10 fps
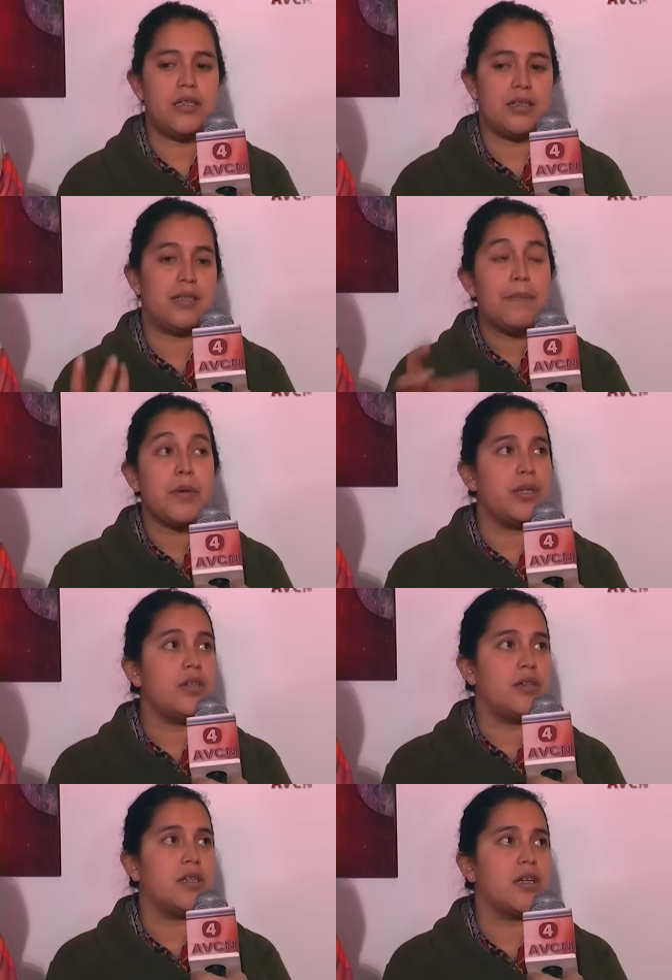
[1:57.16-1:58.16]
y están
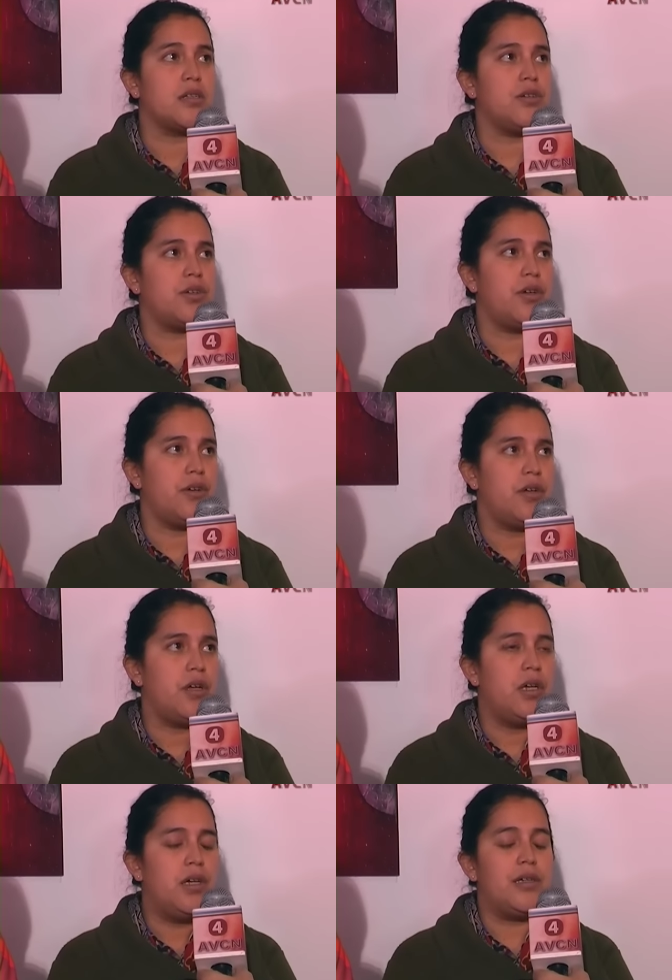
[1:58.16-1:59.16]
viviendo en el territorio.
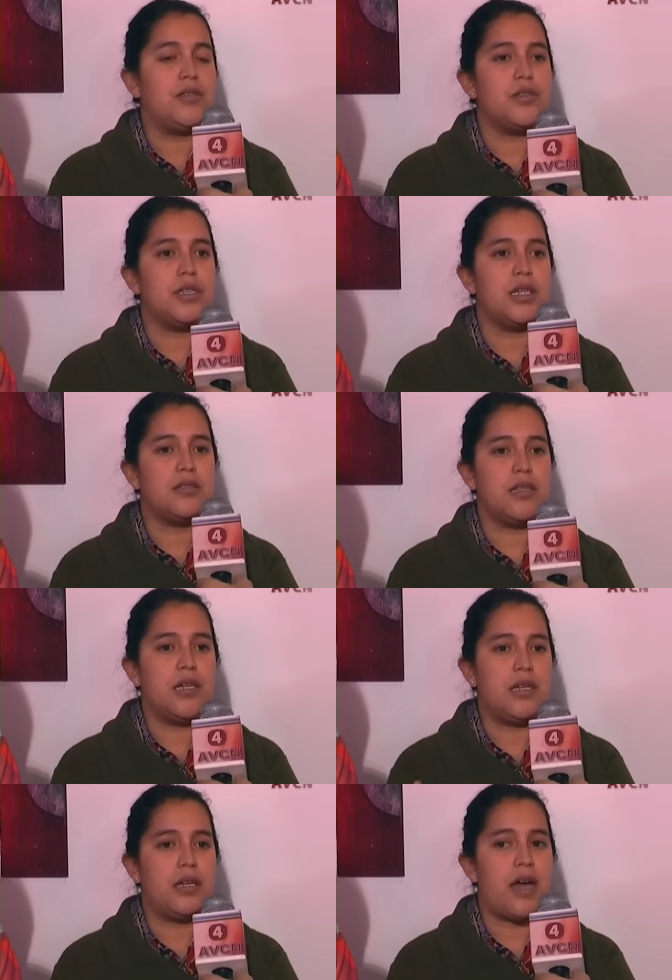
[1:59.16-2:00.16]
Entonces,
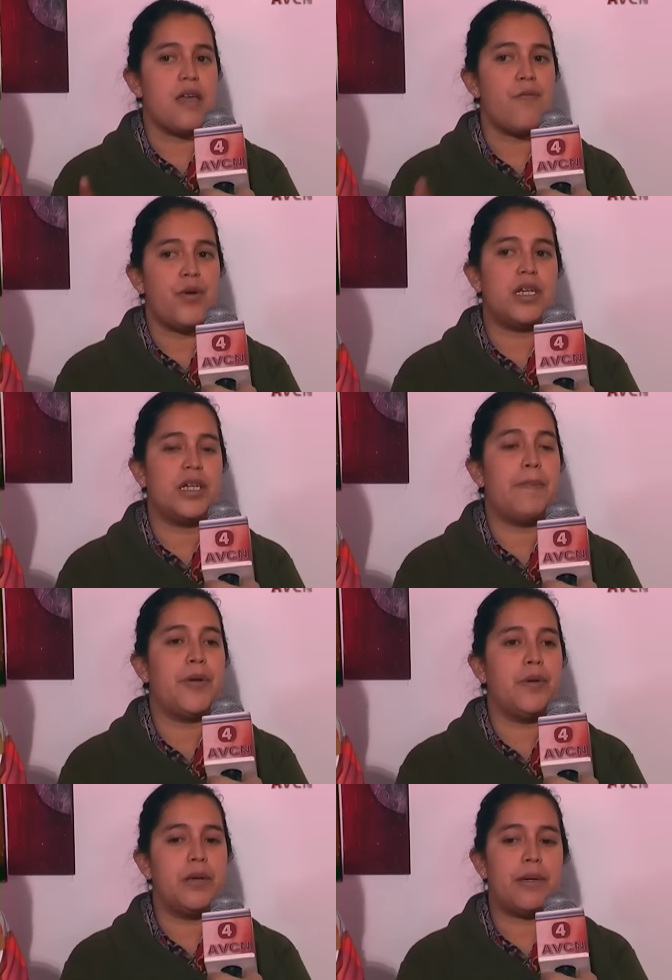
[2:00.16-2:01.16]
eh, ahí fue el gran
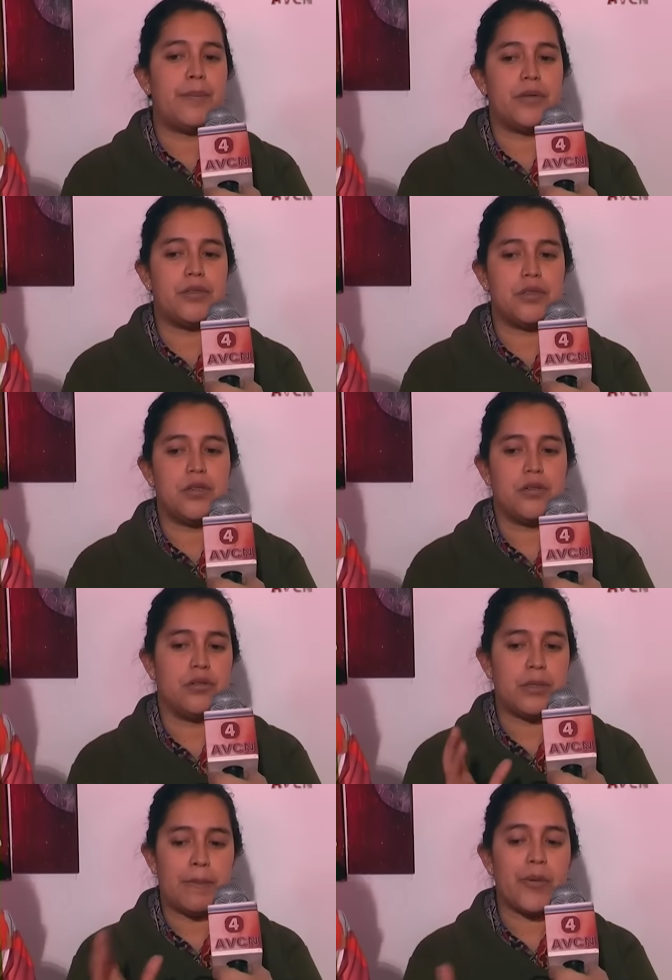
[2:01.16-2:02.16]
problema, por eso
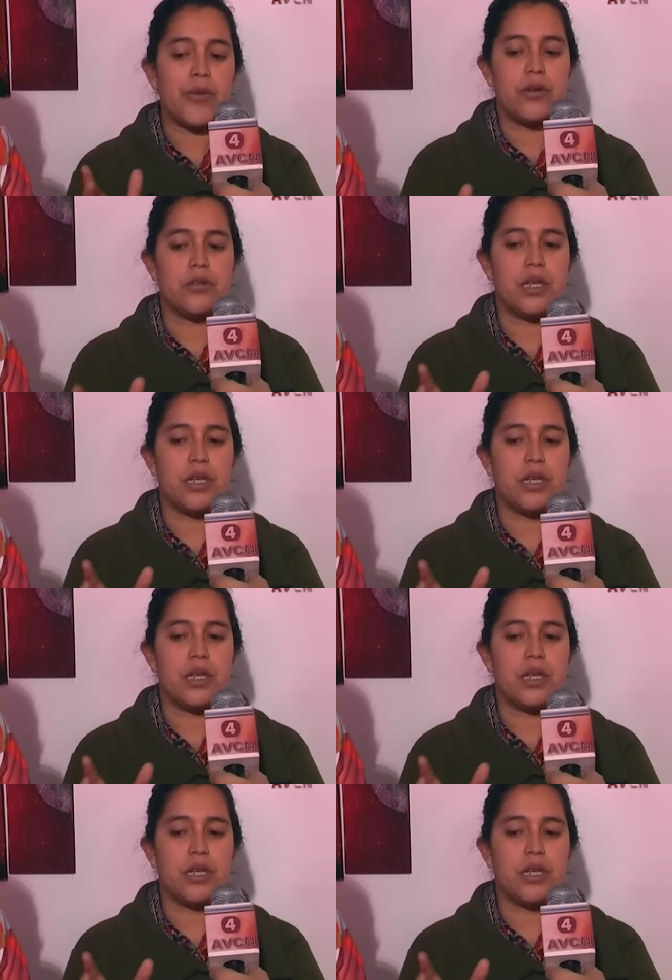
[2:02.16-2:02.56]
no se pudo